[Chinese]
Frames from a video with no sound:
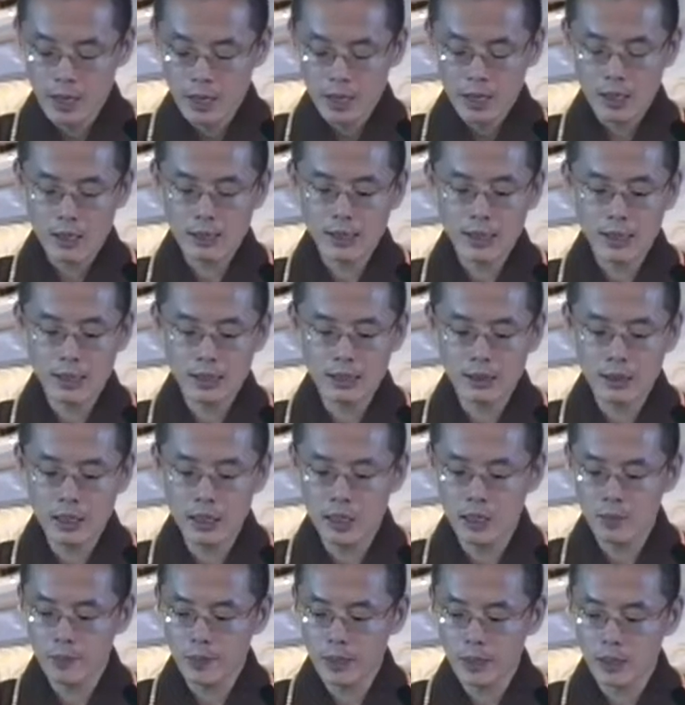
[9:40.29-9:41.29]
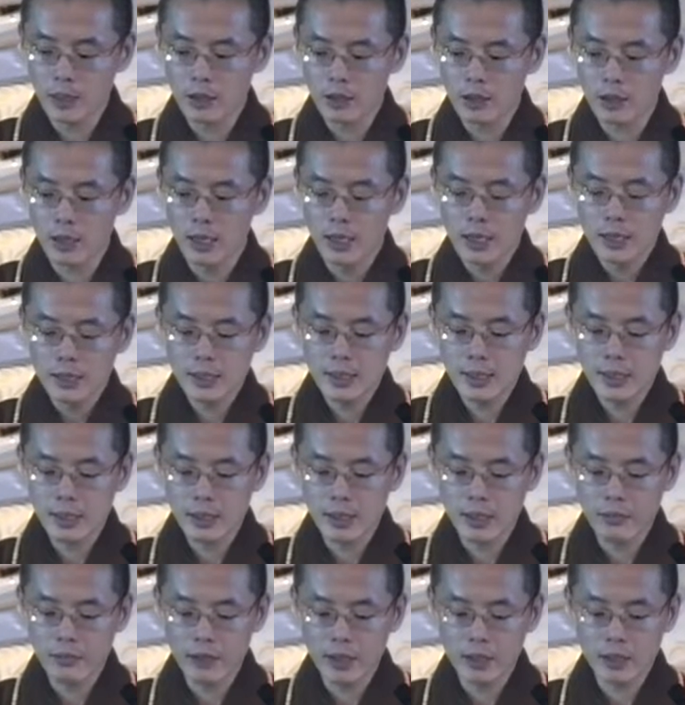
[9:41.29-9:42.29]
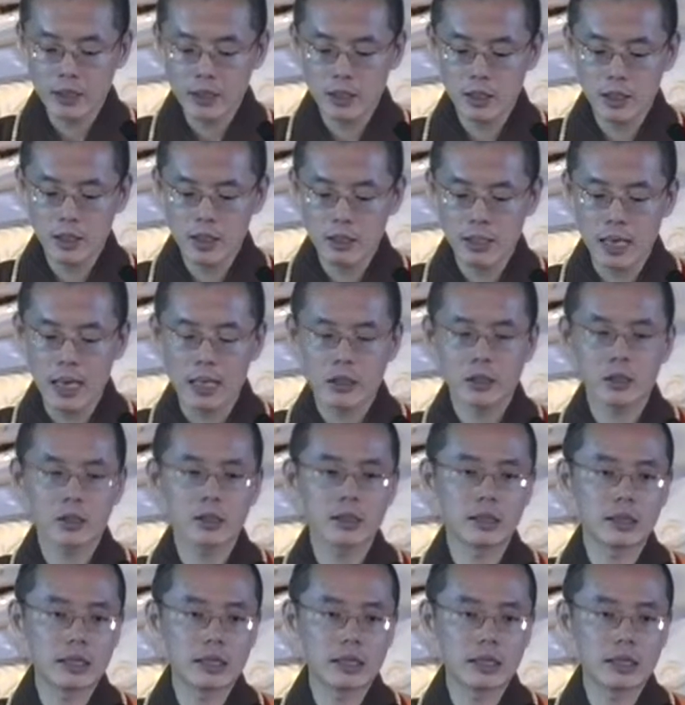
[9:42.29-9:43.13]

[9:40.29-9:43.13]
而且很特别的是，这个地方舍利塔是